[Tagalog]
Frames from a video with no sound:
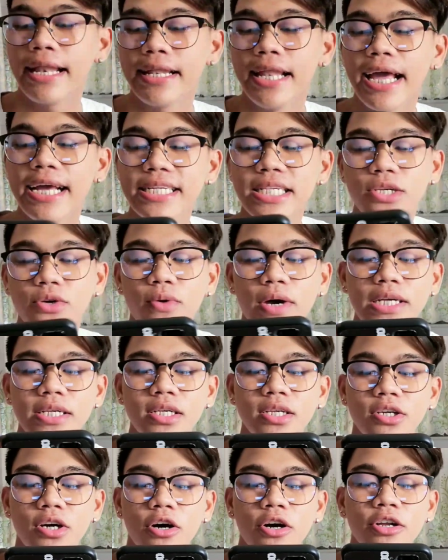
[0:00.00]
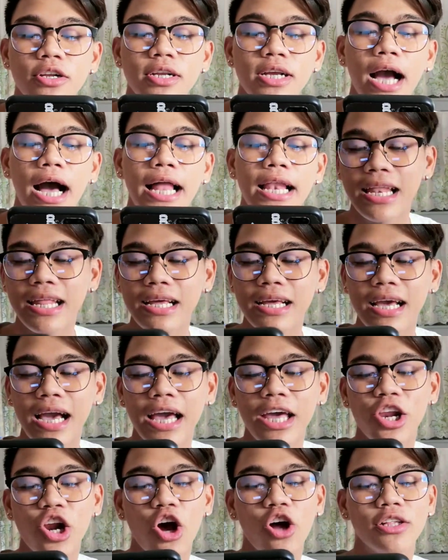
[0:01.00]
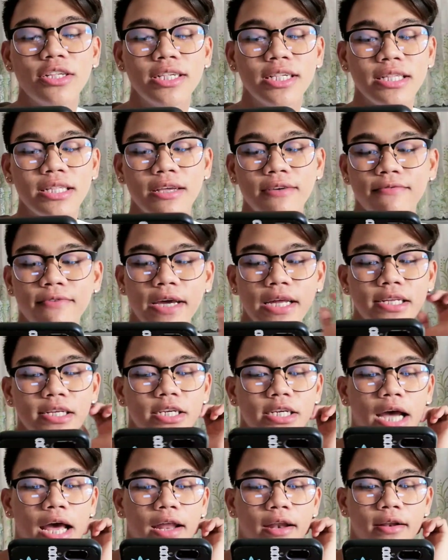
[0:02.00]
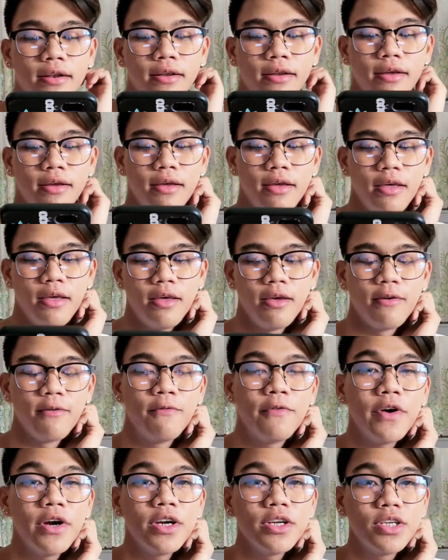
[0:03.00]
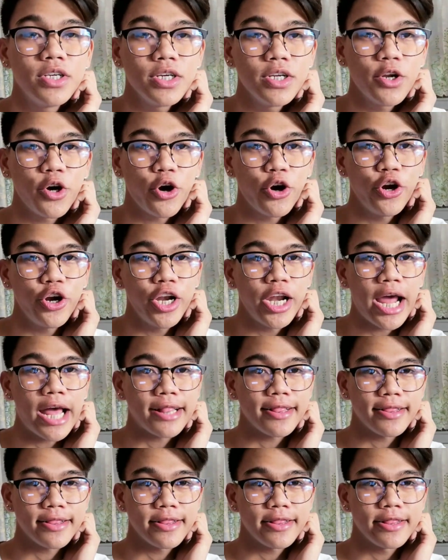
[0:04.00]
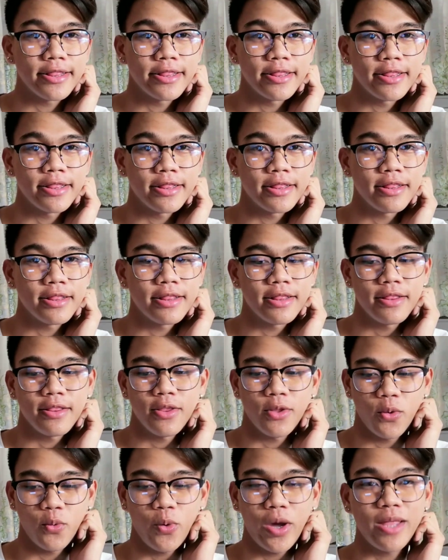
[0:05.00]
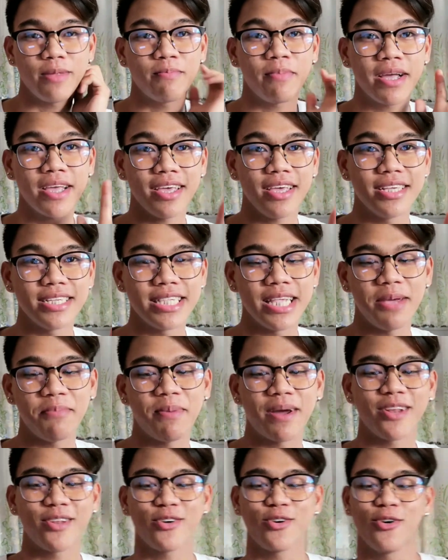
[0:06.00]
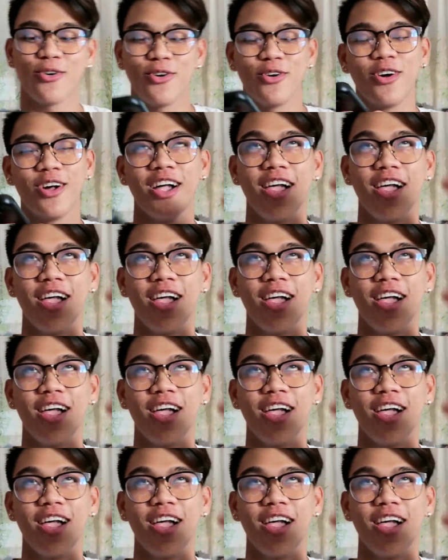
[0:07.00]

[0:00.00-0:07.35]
Next question, galing kay Rod Steven Chan. Virgin or not? Wait, pag-iisipan ko.